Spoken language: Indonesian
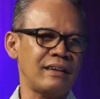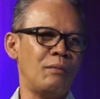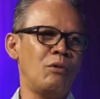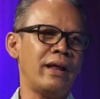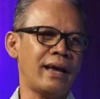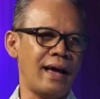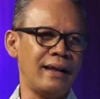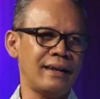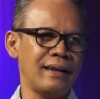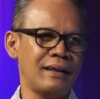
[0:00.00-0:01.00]
nggak boleh
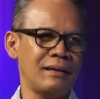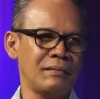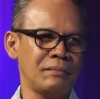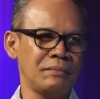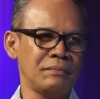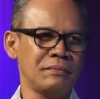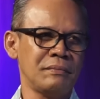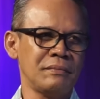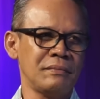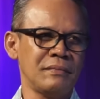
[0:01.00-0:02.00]
kan? Bukan, bukan
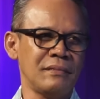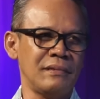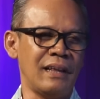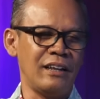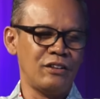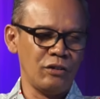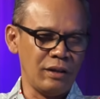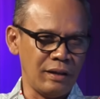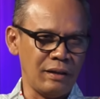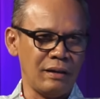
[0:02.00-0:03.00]
berarti nggak boleh. Dan itu
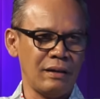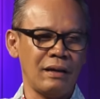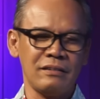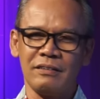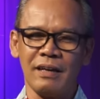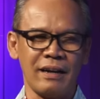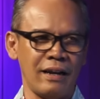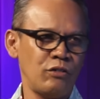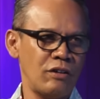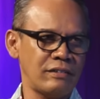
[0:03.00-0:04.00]
di secara
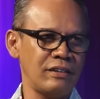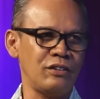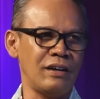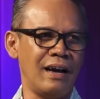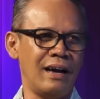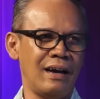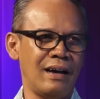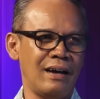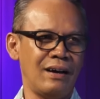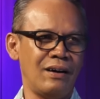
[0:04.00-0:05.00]
regulasi juga
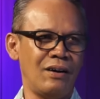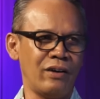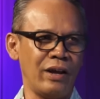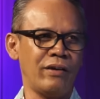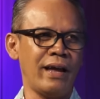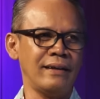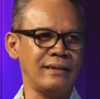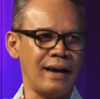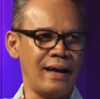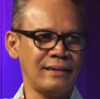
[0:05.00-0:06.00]
oke-oke aja
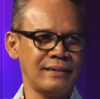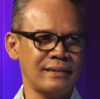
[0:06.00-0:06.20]
kan?